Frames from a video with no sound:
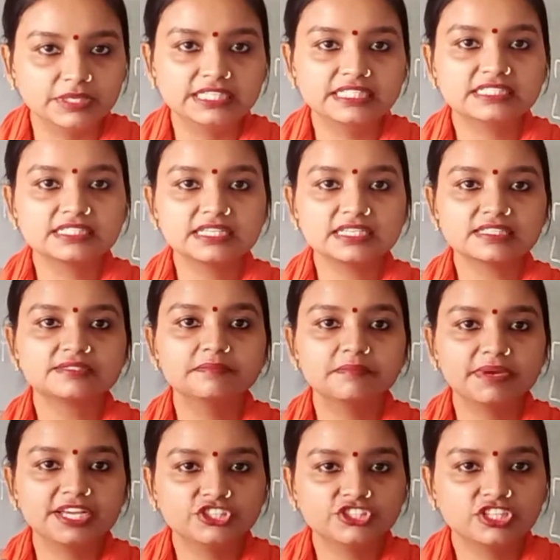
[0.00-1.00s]
भी सिक्स
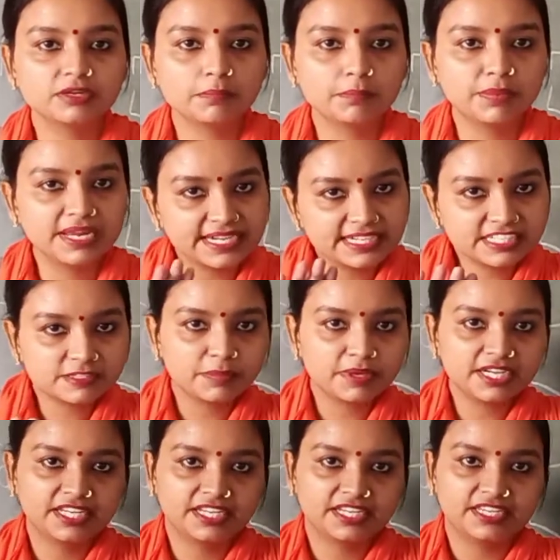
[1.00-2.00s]
मेजर प्लेट्स
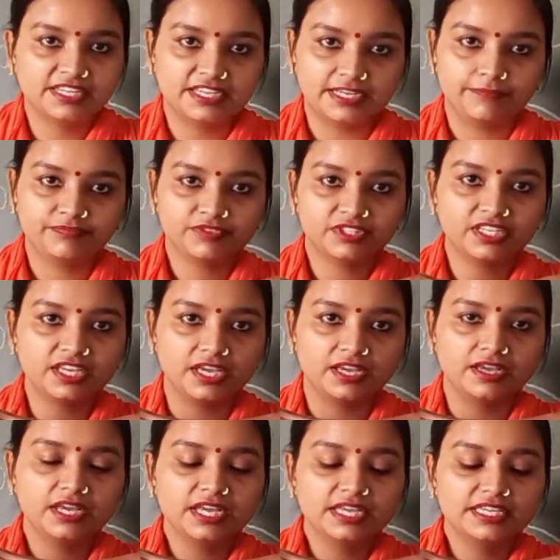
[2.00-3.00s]
पर टिकी है ठीक है
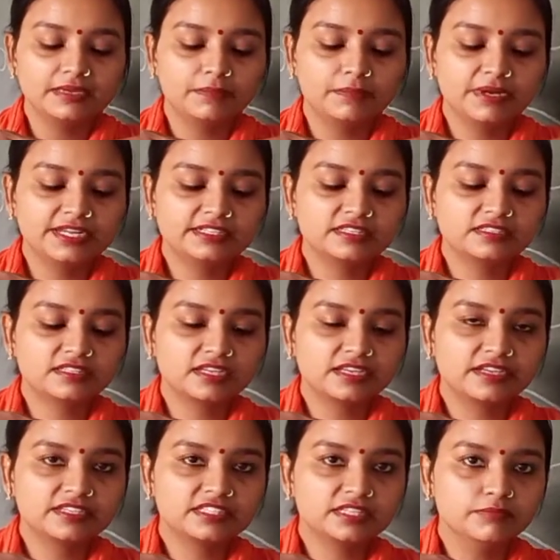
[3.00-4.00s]
ये प्लेट्स इस
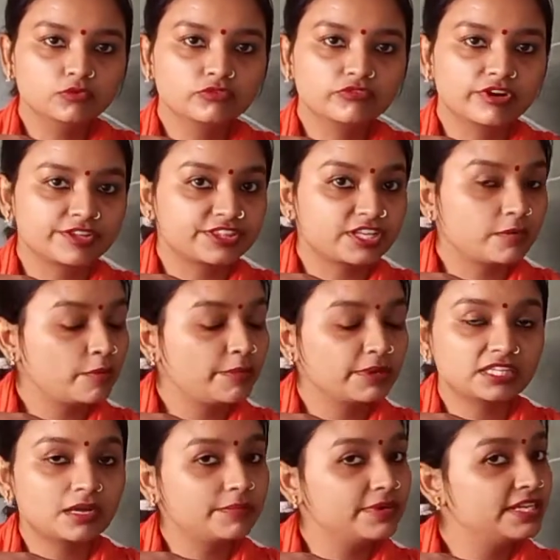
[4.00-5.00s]
तरीके से मूव होते हैं हमें
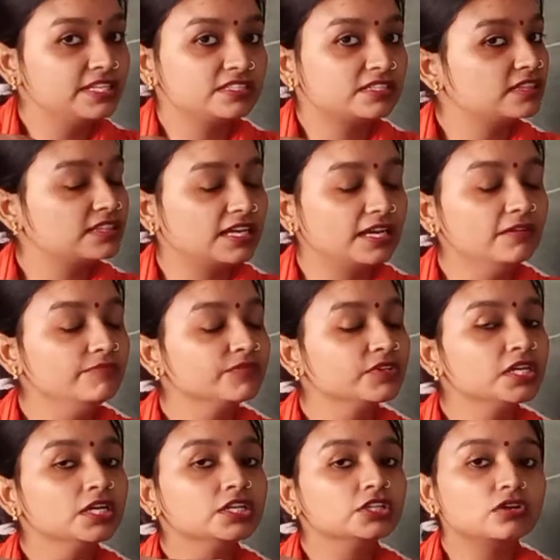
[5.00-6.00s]
पता भी नहीं चलता
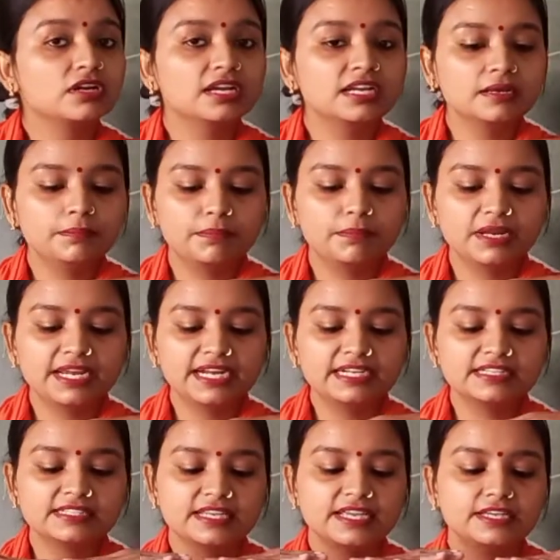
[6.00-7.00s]
है तो अगर ये
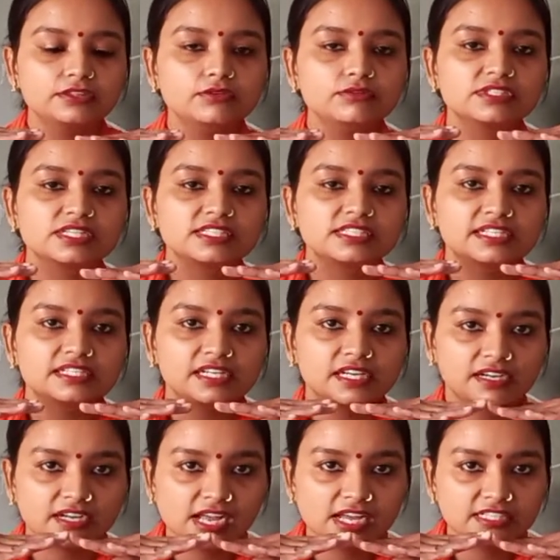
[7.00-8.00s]
प्लेट्स एक दूसरे से
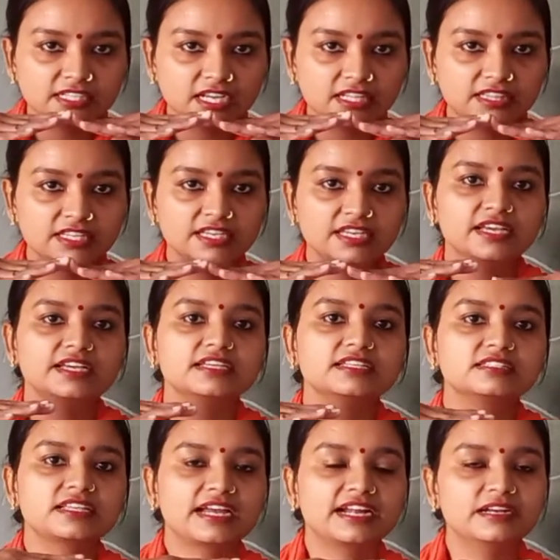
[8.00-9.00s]
टकरा जाती
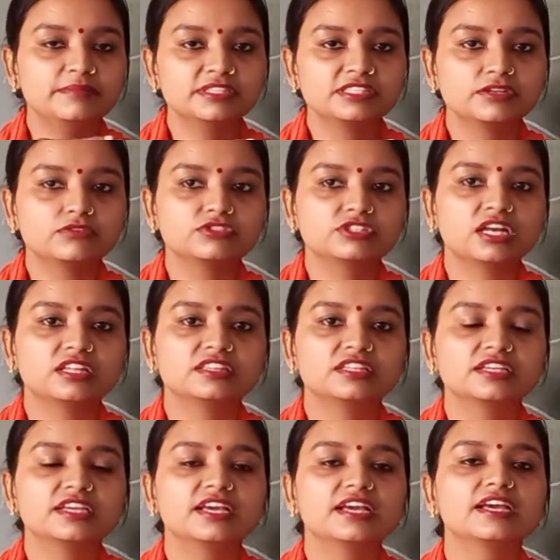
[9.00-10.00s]
है साइड में से हो
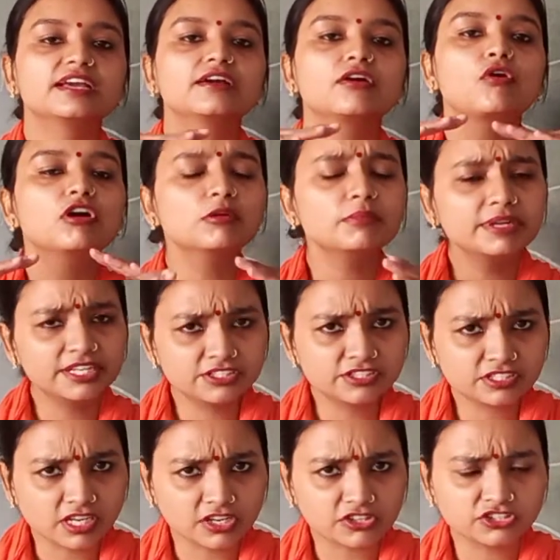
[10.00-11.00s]
जाती हैं और भी
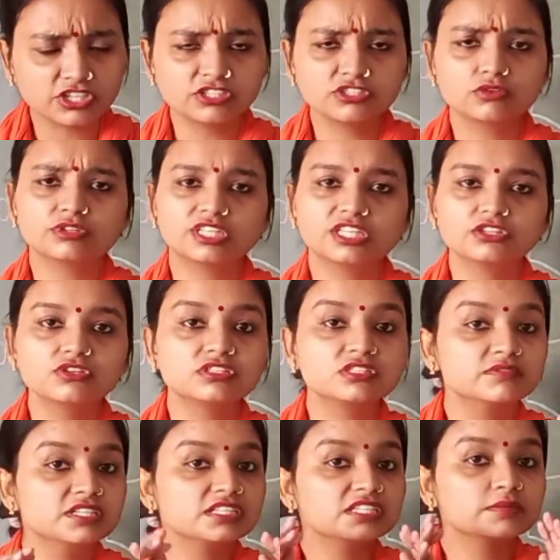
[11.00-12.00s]
डिस्ट्रक्शंस होते हैं तो
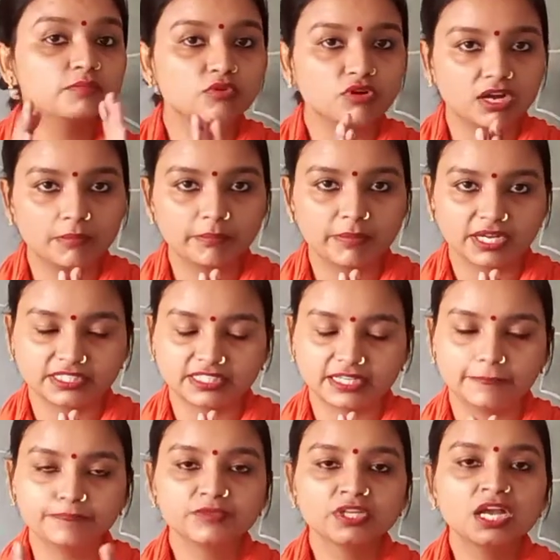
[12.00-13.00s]
इस वजह से भूकंप आता
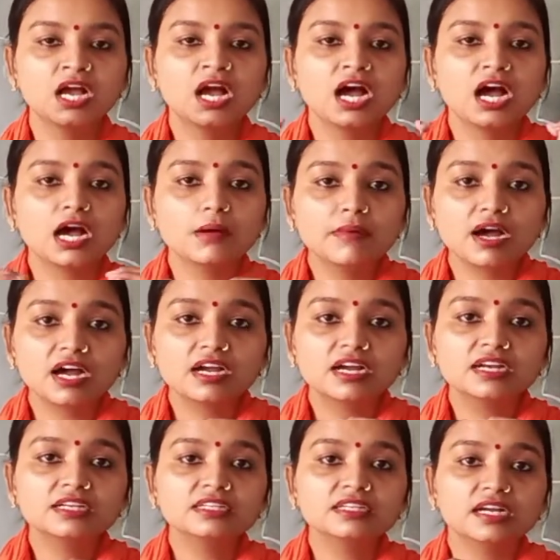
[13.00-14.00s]
है अब
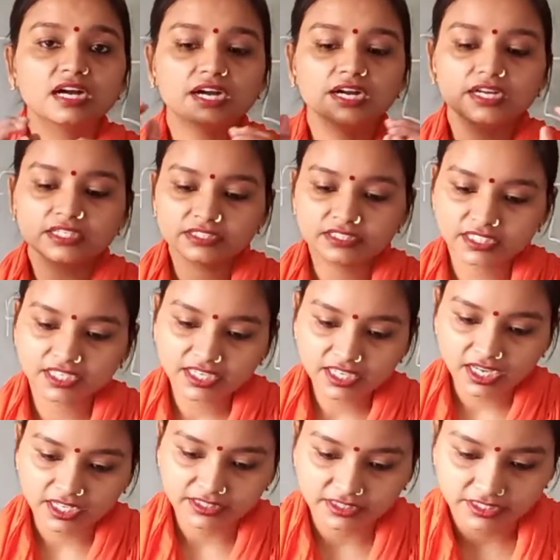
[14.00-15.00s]
अगर अर्थ के
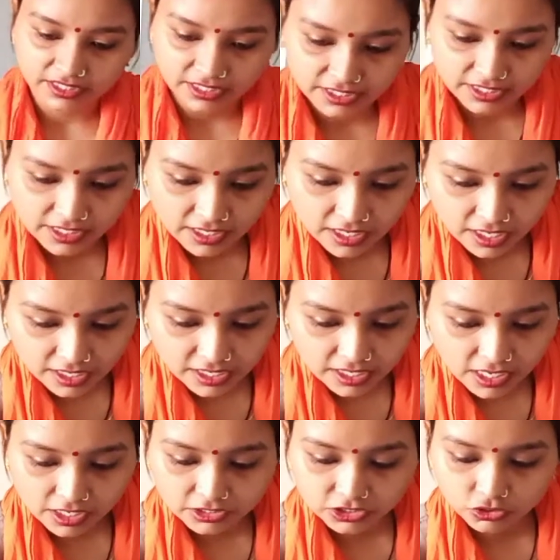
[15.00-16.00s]
अंदर
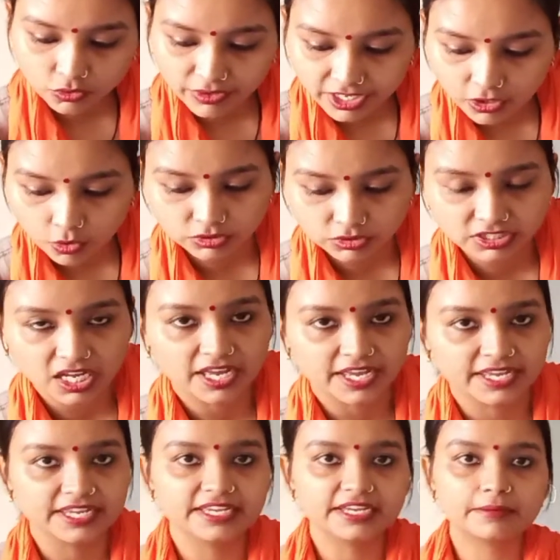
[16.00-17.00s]
अगर अर्थ को एक होता
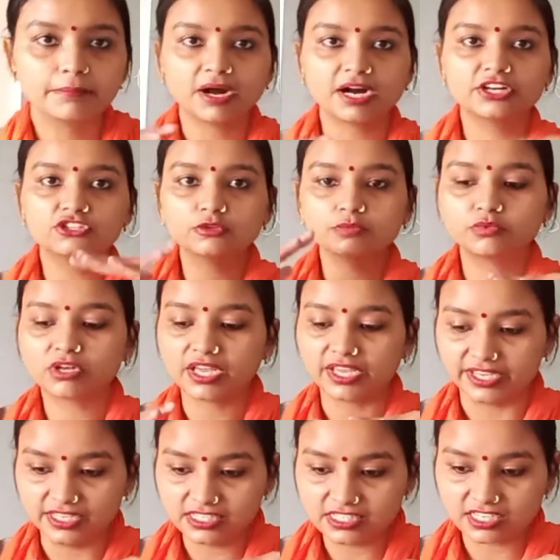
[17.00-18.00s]
है एक पार्ट जब पूरा
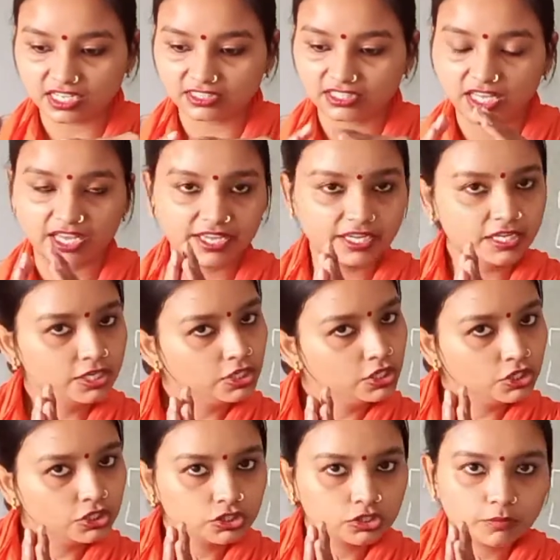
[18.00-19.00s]
हिल जाता है
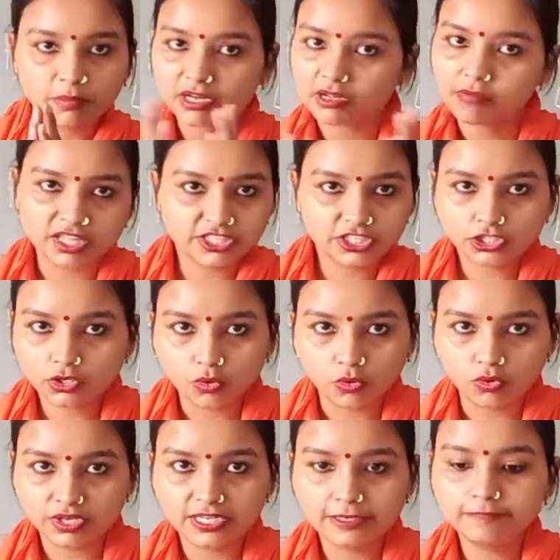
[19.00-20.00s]
तो बर्बादी तो
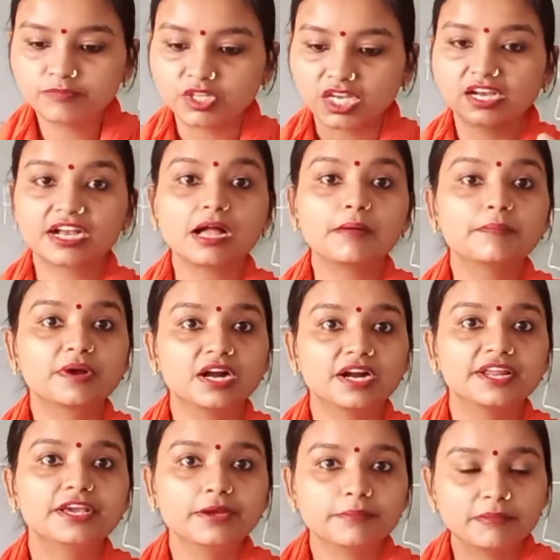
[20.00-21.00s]
होगी अगर आप
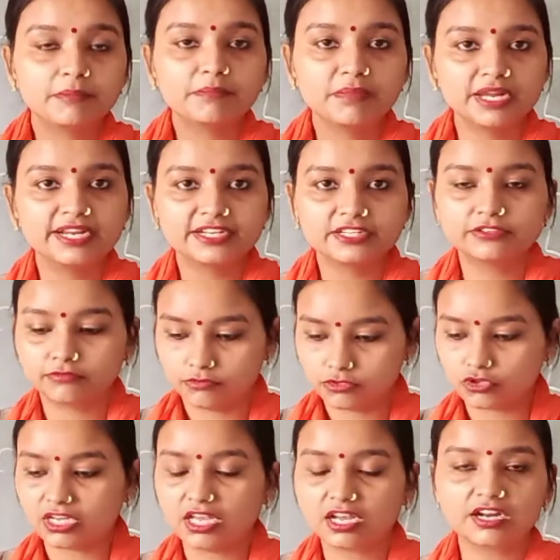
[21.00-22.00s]
खड़े हैं मैं प्लेट
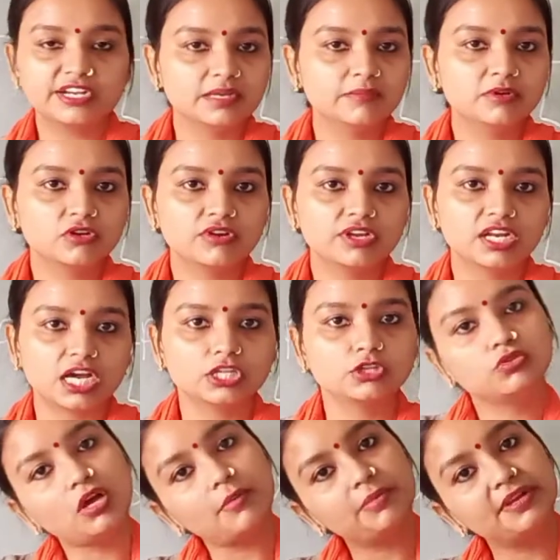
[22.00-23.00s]
सॉरी अगर टेबल को हिला
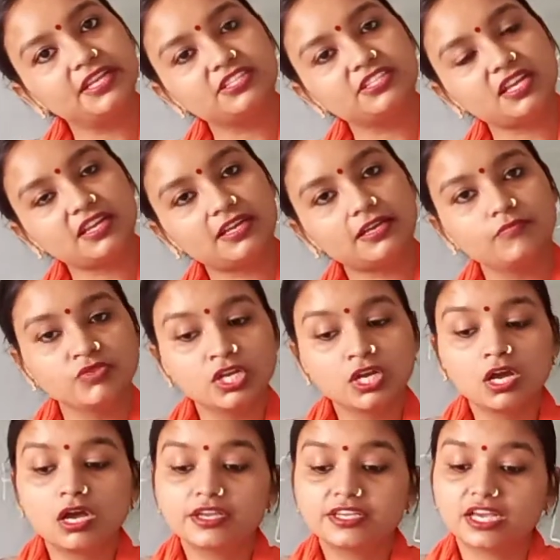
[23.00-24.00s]
दूँ तो आप गिर जाएंगे
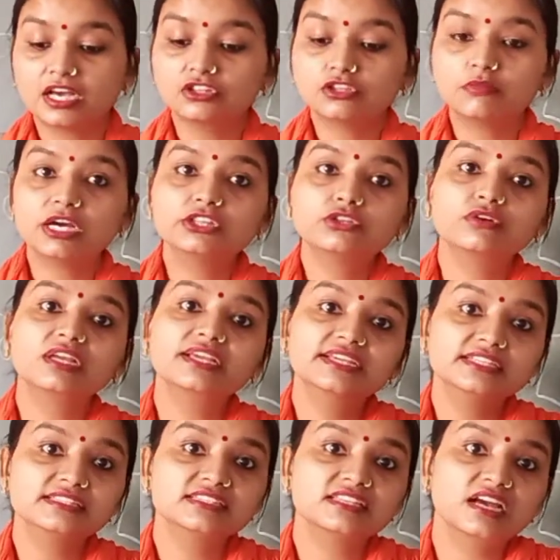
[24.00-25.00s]
यहाँ तो बात हो रही है
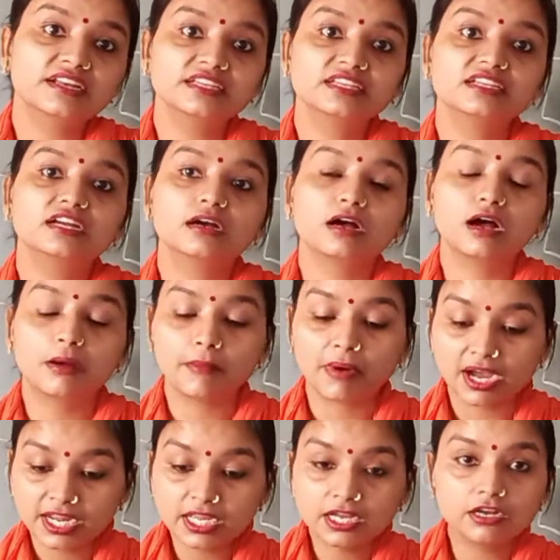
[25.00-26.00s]
कि इंसान की का
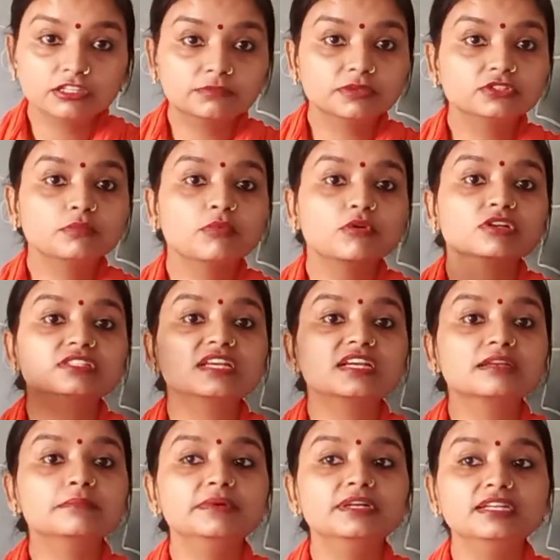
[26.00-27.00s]
हमारे अर्थ पे तो बहुत
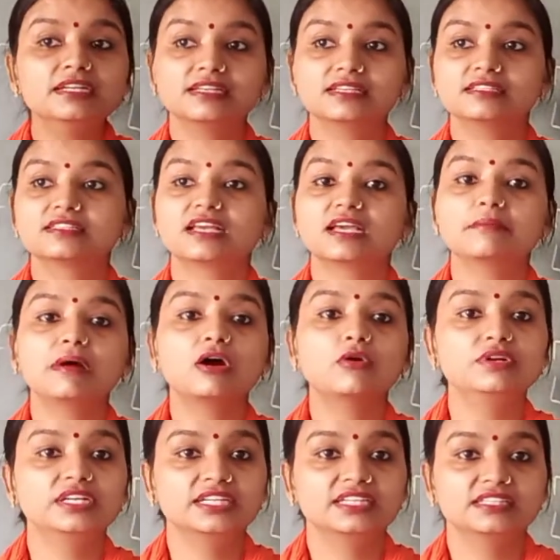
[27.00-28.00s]
सारी बिल्डिंग्स हैं
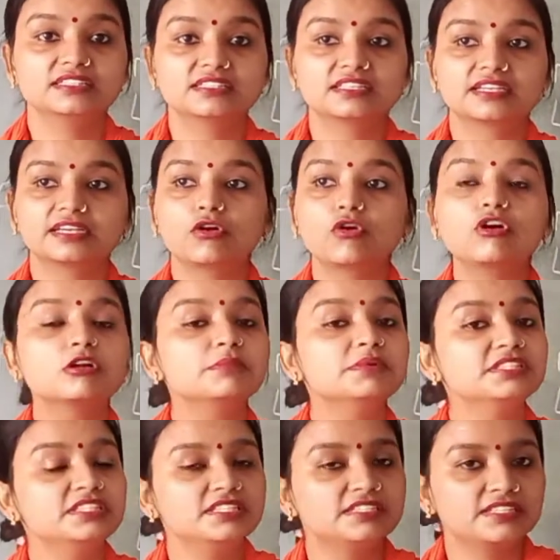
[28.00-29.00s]
माउंटेन्स हैं और
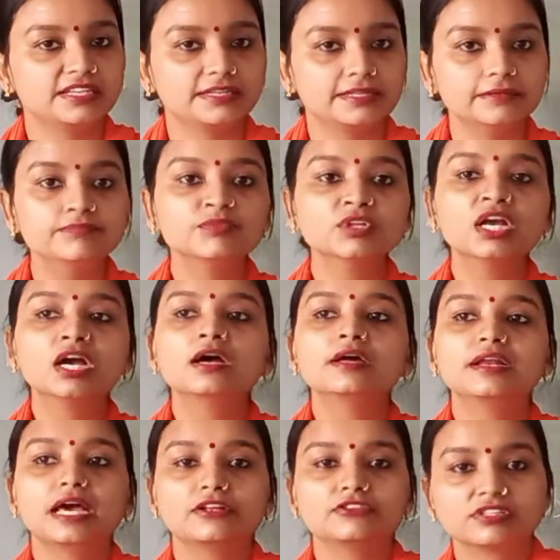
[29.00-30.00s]
भी चीज़ें हैं
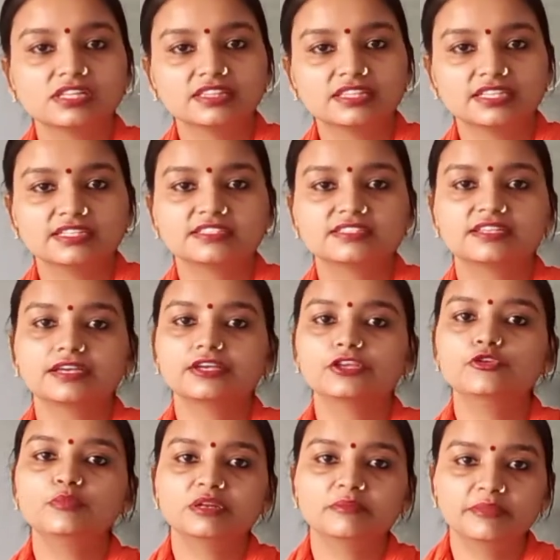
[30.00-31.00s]
नेचुरल थिंग्स हैं
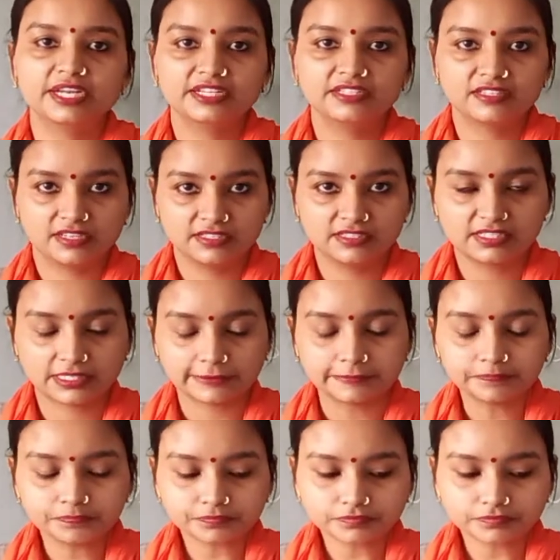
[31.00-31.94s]
ह्यूमन मेड थिंग्स हैं